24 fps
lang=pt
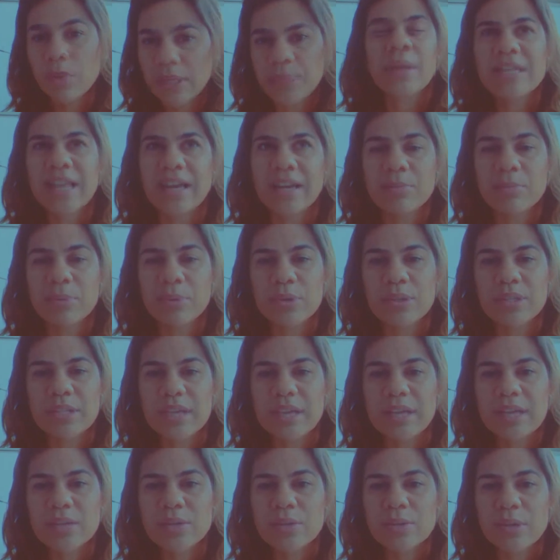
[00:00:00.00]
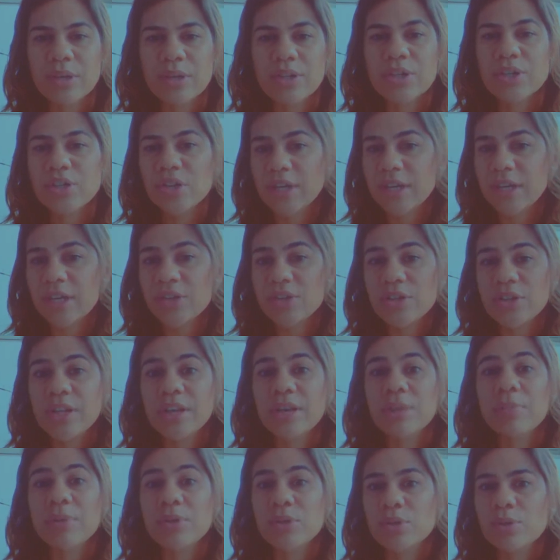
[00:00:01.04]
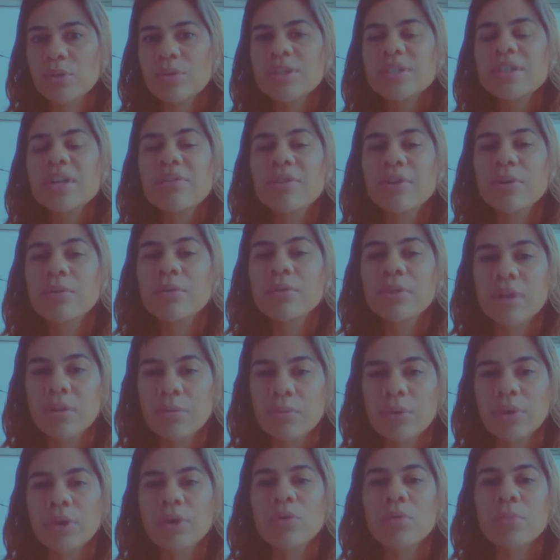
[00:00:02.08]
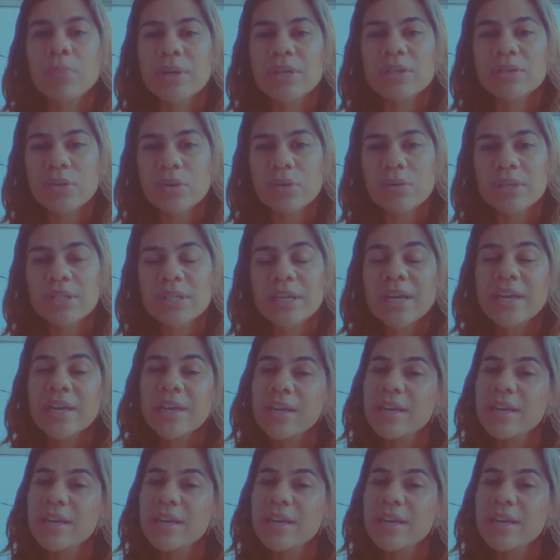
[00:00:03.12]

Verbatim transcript: esse processo, a gente acredita que pessoas devem contribuir com pessoas